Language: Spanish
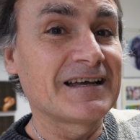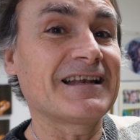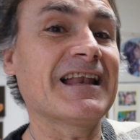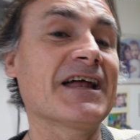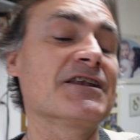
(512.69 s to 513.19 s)

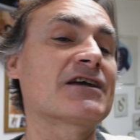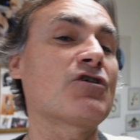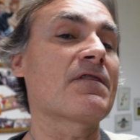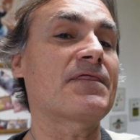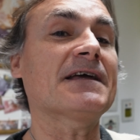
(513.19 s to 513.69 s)
la
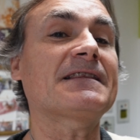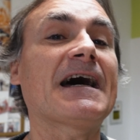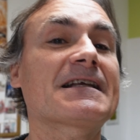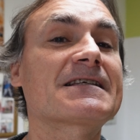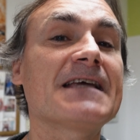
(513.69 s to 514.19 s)
Nikon
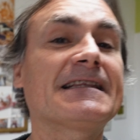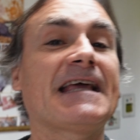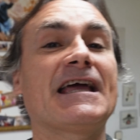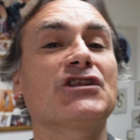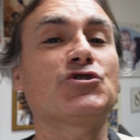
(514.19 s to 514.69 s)

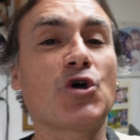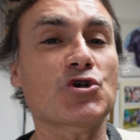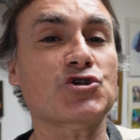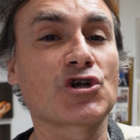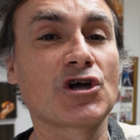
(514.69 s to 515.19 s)
Z7
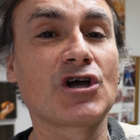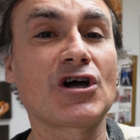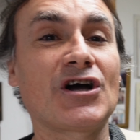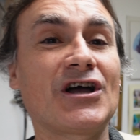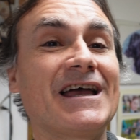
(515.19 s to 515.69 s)
II,
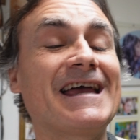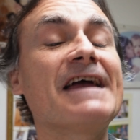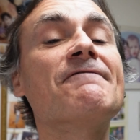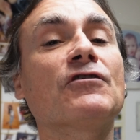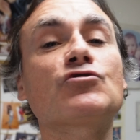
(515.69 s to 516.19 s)

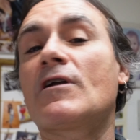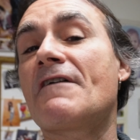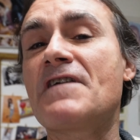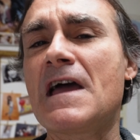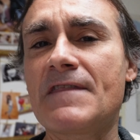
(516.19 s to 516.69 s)
en
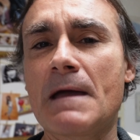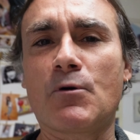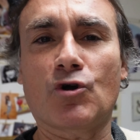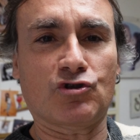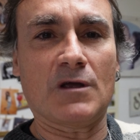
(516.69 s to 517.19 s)
fotografía
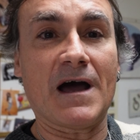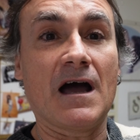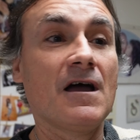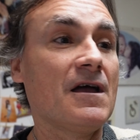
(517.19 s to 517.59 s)
deportiva.